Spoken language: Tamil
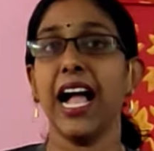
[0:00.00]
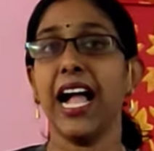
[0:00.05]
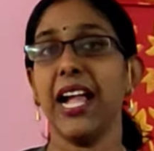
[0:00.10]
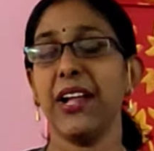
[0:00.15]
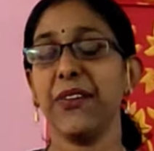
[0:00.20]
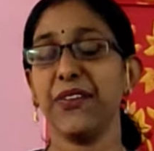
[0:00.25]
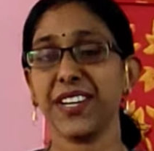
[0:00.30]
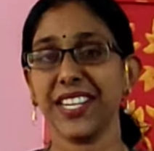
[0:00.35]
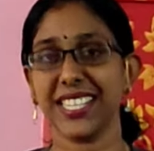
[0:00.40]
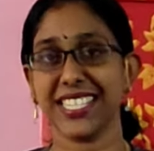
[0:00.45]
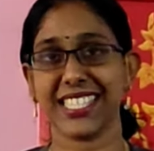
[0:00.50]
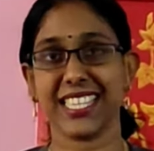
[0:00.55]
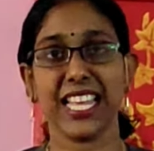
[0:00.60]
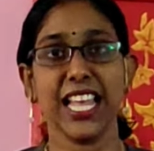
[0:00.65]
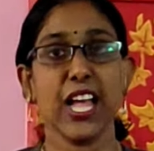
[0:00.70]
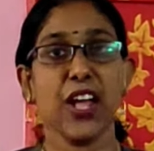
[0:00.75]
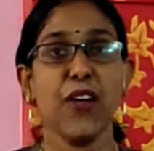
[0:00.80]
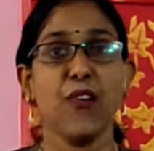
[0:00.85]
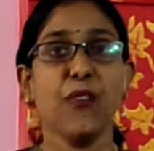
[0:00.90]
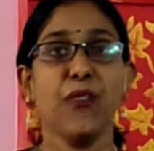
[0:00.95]
ஹாய் ஃப்ரெண்ட்ஸ்
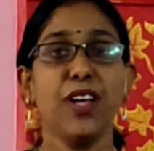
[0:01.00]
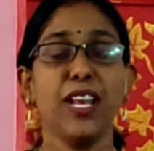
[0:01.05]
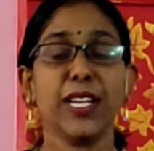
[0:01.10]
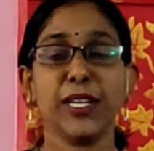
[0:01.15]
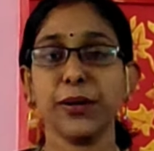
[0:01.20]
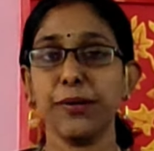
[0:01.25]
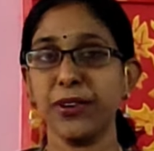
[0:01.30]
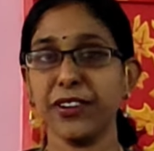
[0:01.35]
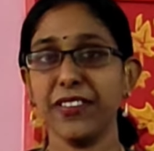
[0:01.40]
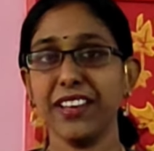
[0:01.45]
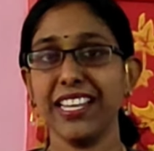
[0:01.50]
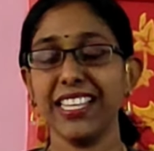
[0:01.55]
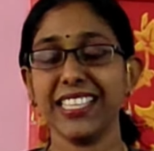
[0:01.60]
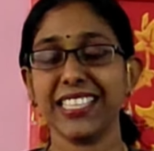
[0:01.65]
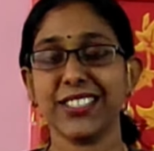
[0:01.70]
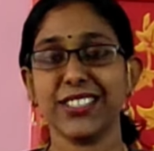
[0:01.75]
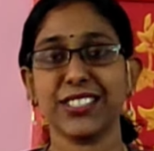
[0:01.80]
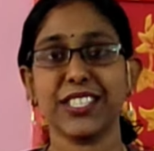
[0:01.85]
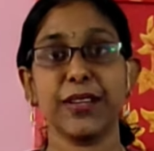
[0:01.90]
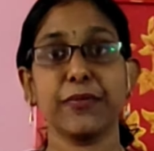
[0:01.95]
வெல்கம் டு
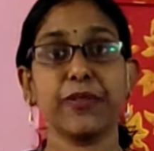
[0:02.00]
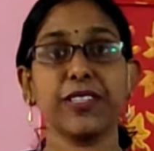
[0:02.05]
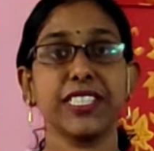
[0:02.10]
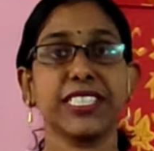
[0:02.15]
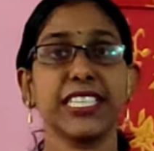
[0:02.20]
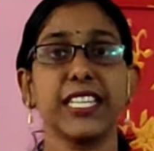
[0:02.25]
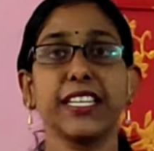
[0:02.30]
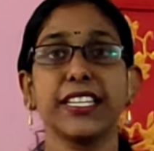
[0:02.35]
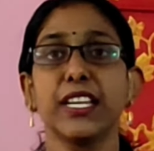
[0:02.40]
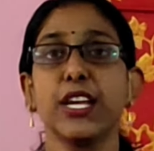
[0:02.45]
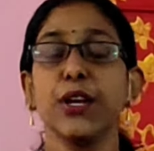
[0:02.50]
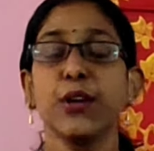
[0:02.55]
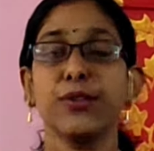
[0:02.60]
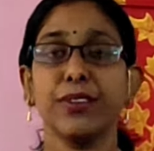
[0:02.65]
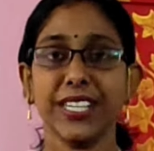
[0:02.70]
வில்லேஜ் கவுசப் கிச்சன்